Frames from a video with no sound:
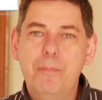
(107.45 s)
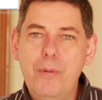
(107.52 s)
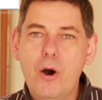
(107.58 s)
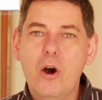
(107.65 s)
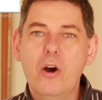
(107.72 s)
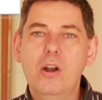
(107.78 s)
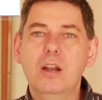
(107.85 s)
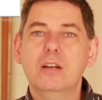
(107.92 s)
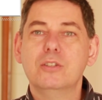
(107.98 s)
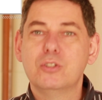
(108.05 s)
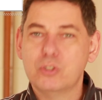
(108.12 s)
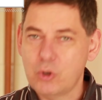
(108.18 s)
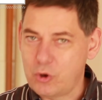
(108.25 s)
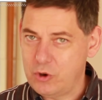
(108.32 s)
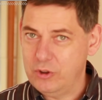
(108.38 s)
Paul
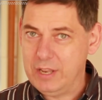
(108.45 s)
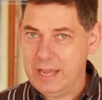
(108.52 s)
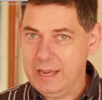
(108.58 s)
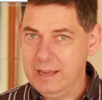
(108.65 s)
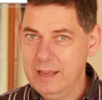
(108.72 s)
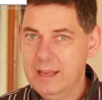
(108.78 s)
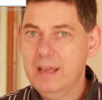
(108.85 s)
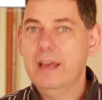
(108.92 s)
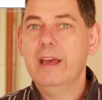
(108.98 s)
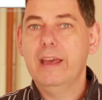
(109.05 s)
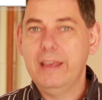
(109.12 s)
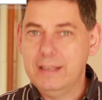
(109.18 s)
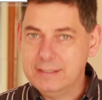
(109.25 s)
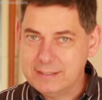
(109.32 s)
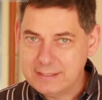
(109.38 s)
se connaît,
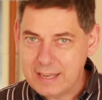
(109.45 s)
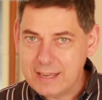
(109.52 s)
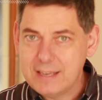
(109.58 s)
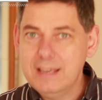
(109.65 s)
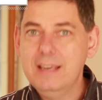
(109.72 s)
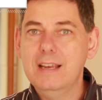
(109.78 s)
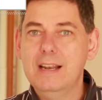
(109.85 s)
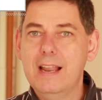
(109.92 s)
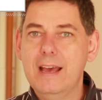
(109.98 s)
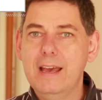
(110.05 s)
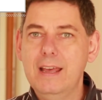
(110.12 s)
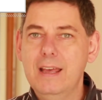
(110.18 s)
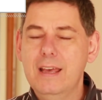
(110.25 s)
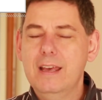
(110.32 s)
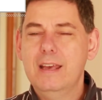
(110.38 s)
il sait qui il
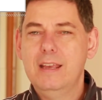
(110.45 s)
est,